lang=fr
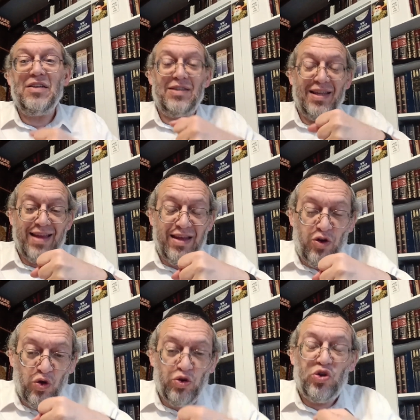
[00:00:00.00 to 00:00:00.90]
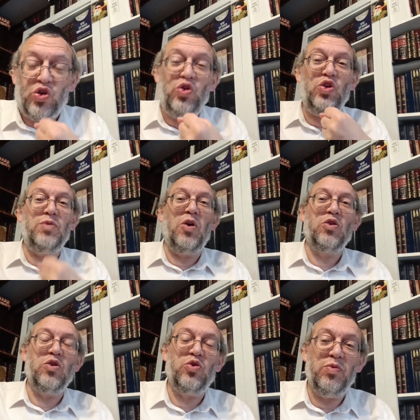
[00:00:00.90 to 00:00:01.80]
c'est-à-dire que le
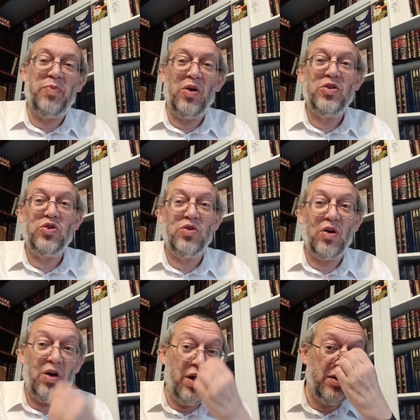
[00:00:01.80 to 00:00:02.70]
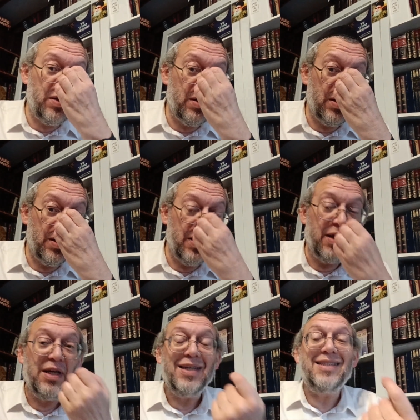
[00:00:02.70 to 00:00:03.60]
jugement que tu portes sur l'autre,
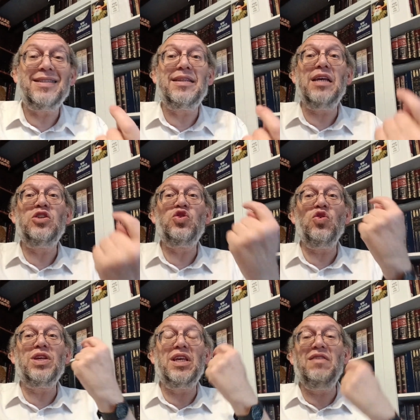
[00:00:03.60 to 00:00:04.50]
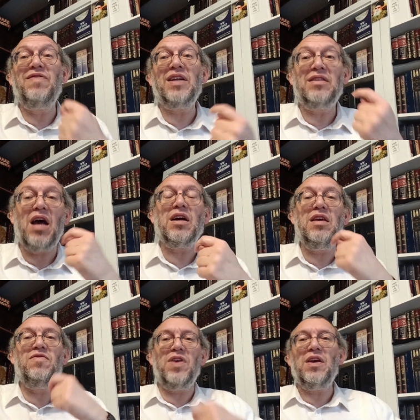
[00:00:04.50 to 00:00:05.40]
c'est ce qui va
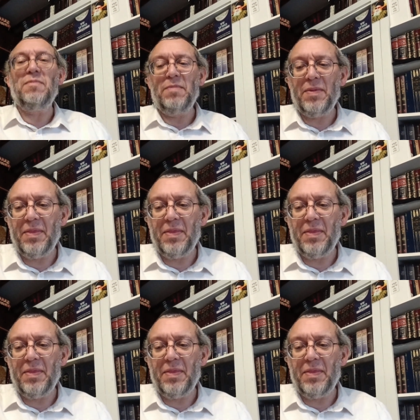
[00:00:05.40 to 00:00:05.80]
t'arriver.